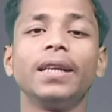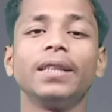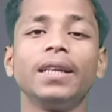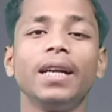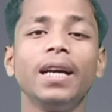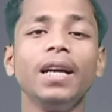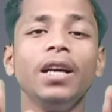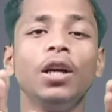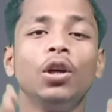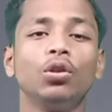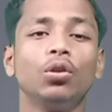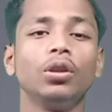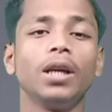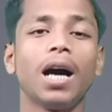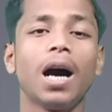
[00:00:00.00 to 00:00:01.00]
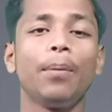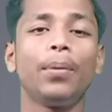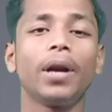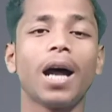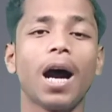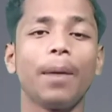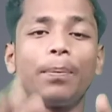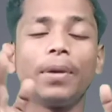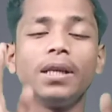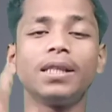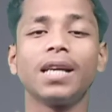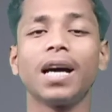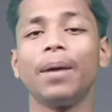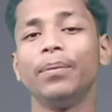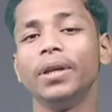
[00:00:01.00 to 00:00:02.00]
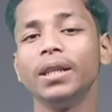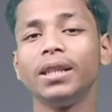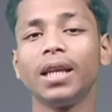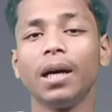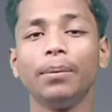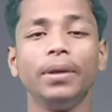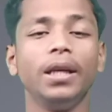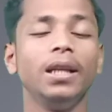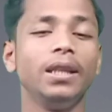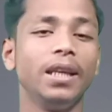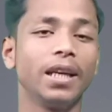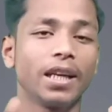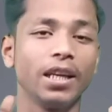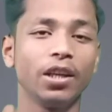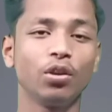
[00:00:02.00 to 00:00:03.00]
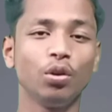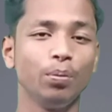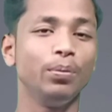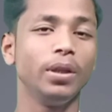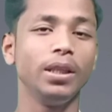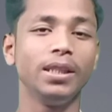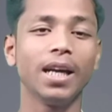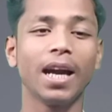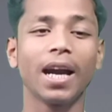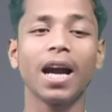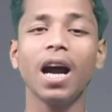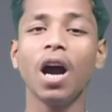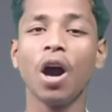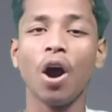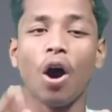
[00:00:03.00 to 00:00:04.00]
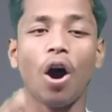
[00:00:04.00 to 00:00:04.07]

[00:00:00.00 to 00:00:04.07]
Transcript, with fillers: करते हैं तो यहाँ पर आपके सामने थंबनेल देखने को मिल जाएगा